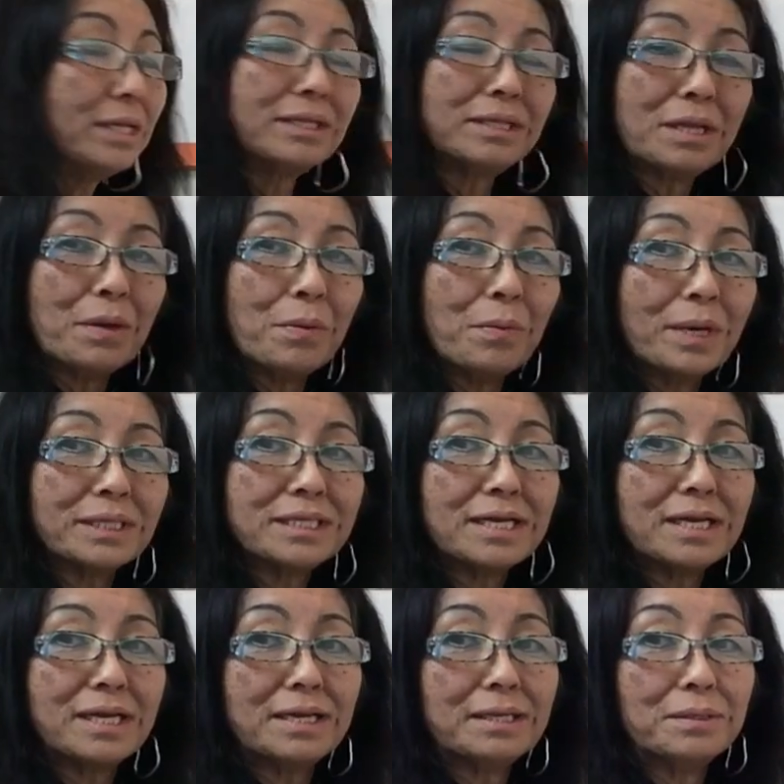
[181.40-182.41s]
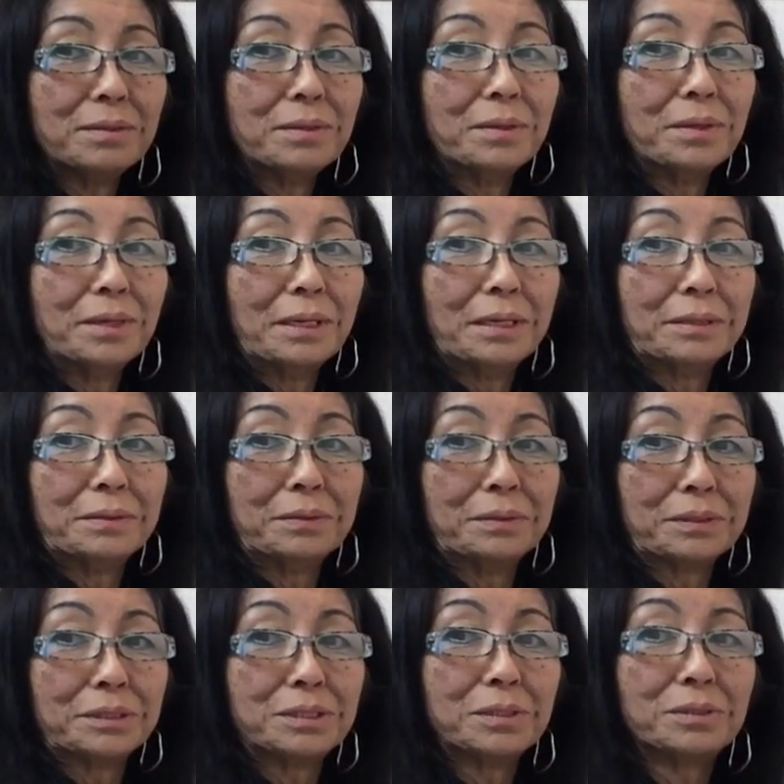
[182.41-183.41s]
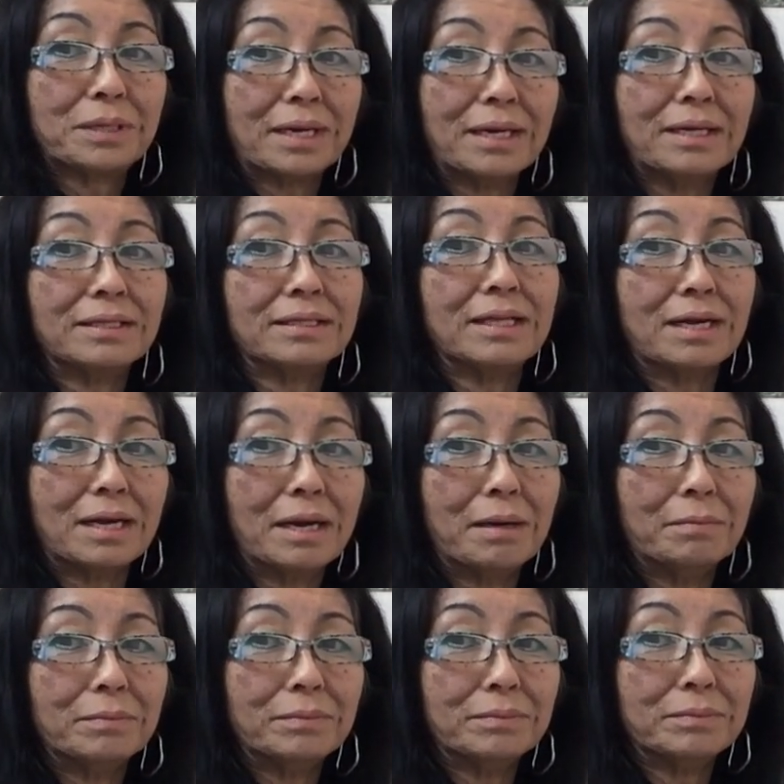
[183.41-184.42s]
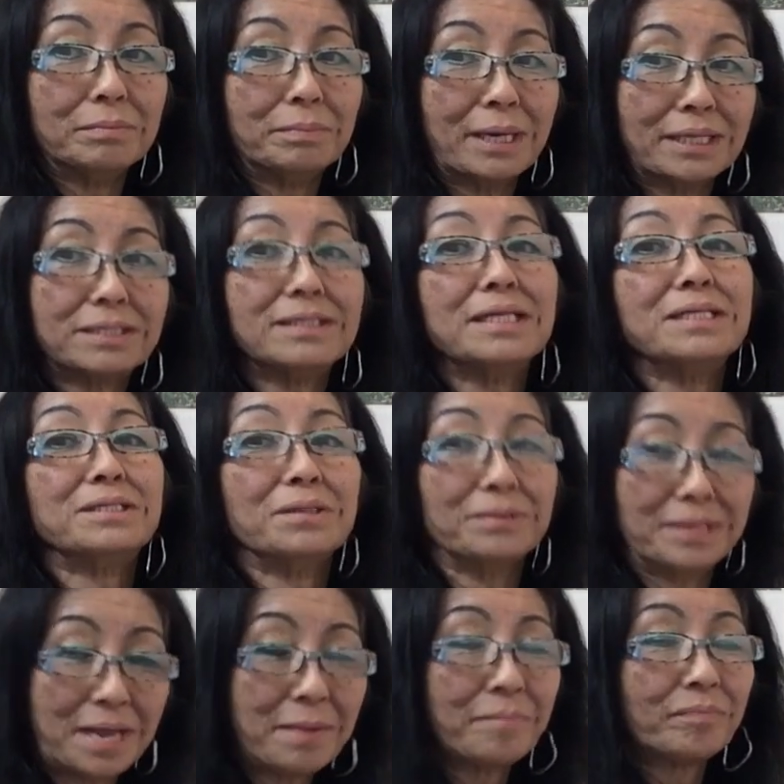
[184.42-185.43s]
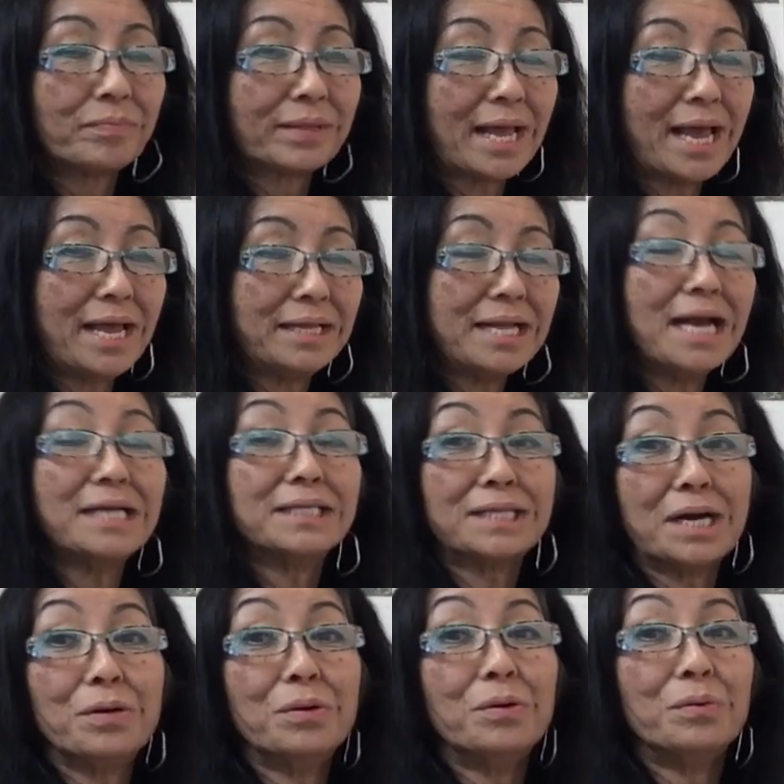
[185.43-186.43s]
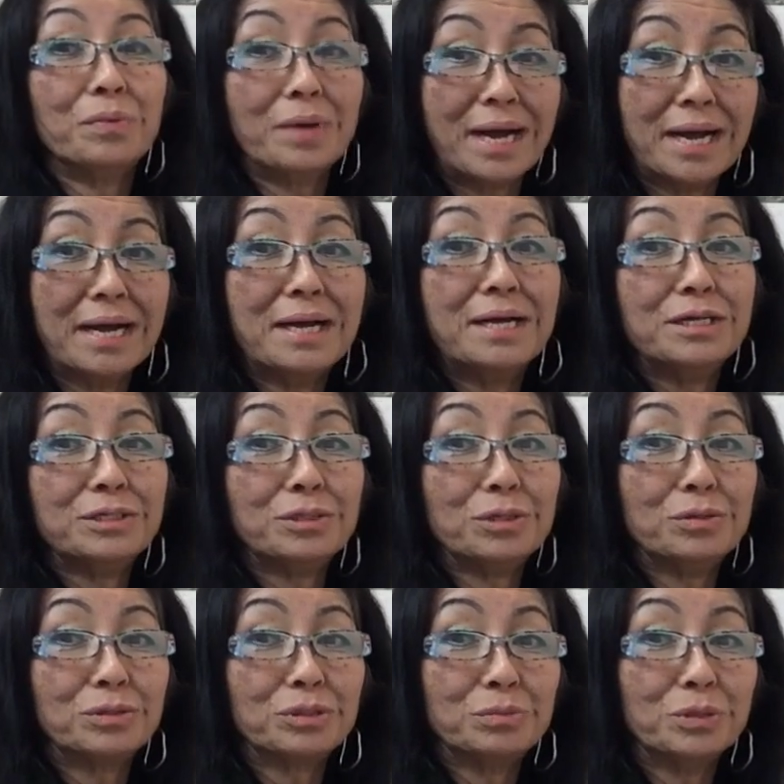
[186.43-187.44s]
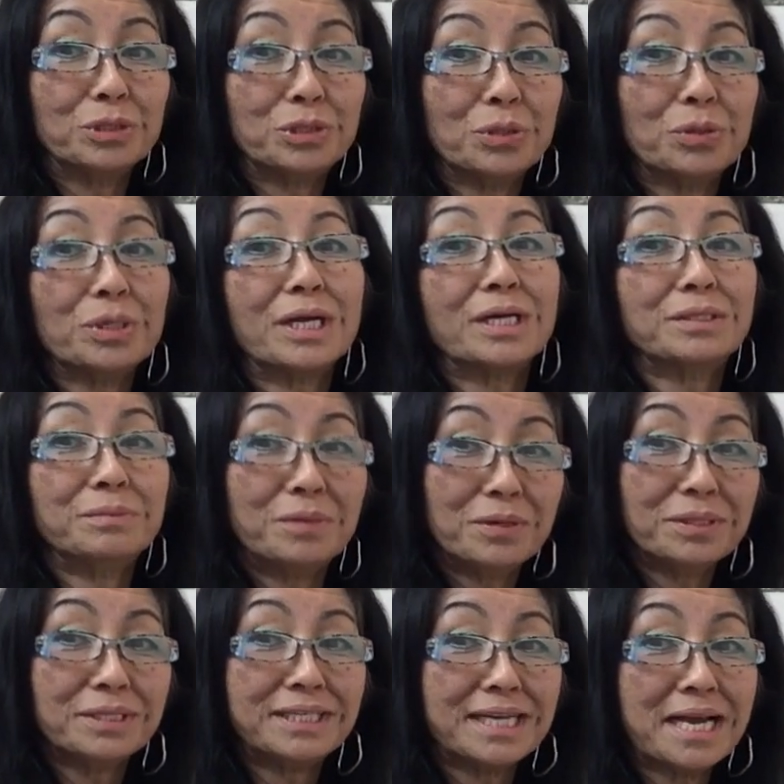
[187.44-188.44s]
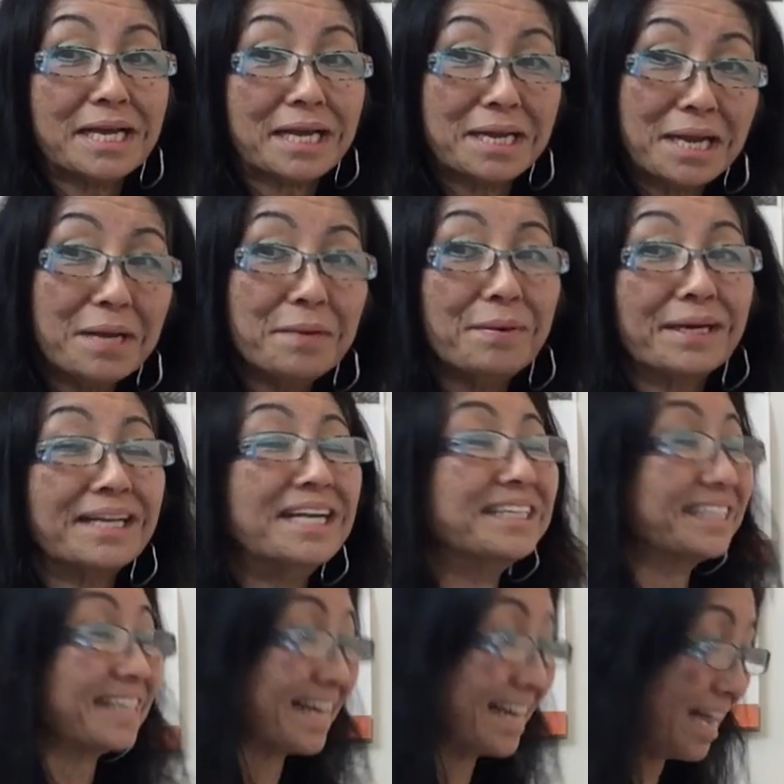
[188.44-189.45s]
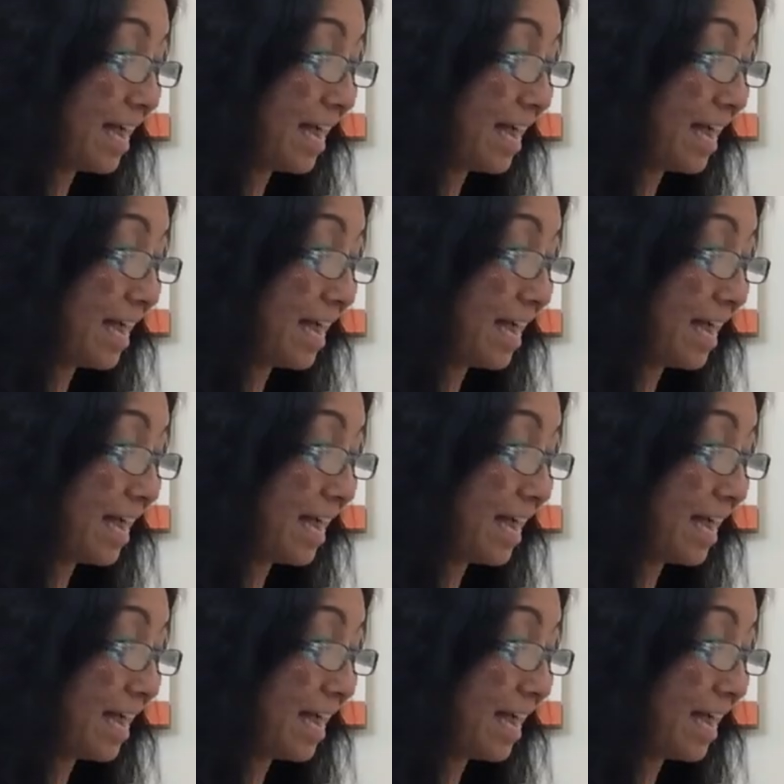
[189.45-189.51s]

れって和声のあの規則から言ったらバズですよね、えー、第3音は重複も省略もしちゃいけないわけですか